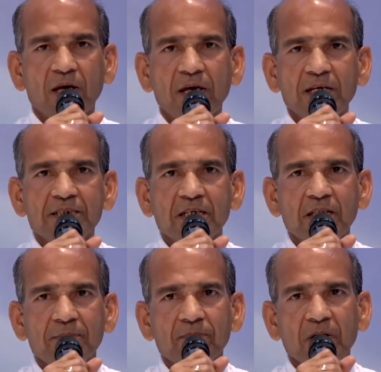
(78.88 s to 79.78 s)
हे
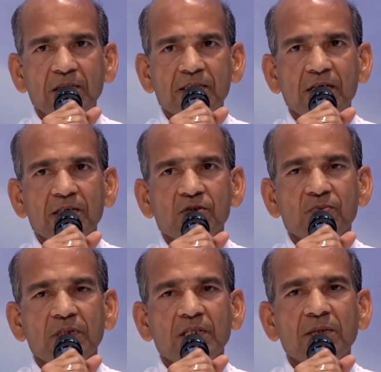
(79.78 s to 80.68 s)
जगदम्बा
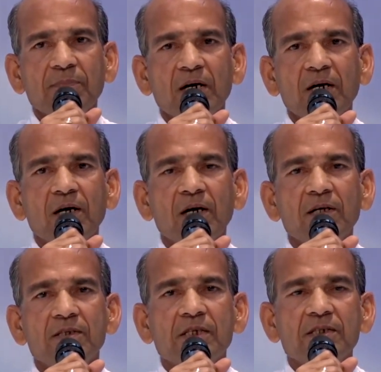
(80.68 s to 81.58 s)
सरस्वती माँ
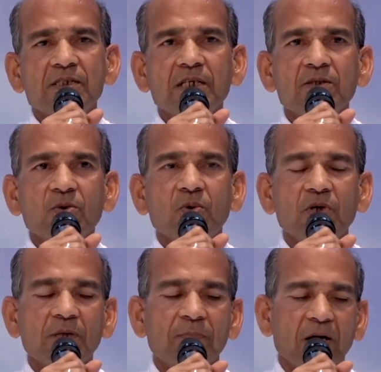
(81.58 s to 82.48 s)
सत सत
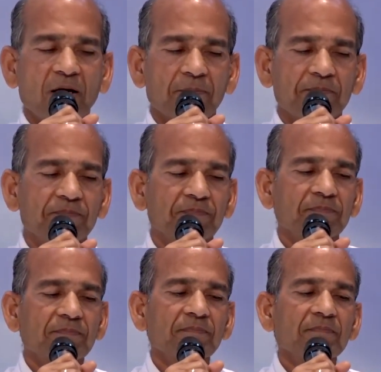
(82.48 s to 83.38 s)
कोटि प्रणाम
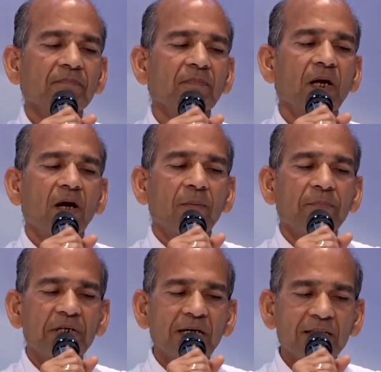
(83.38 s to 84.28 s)

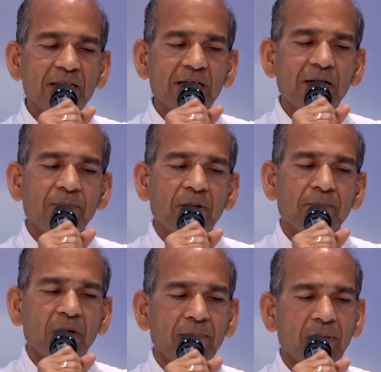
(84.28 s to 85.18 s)
मिटा दिया
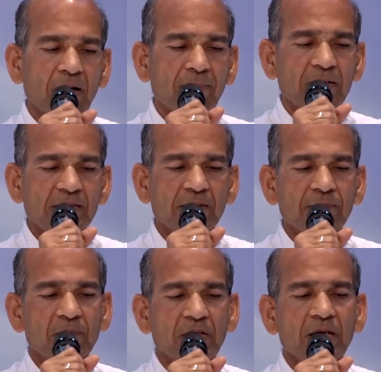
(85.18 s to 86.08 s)
ब्रह्मा बाबा
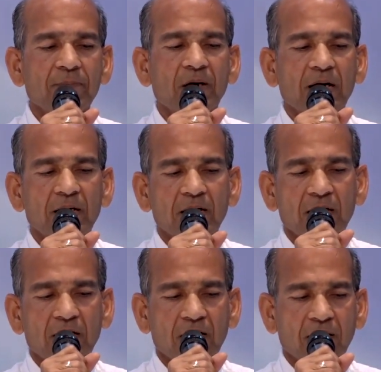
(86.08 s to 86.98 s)
सम देह भान
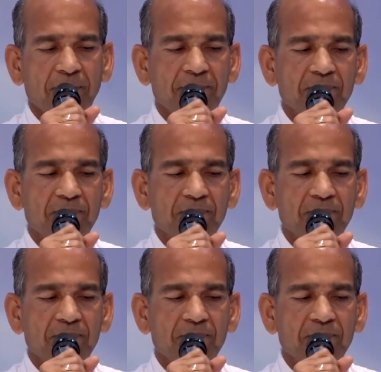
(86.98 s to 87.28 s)
का नाम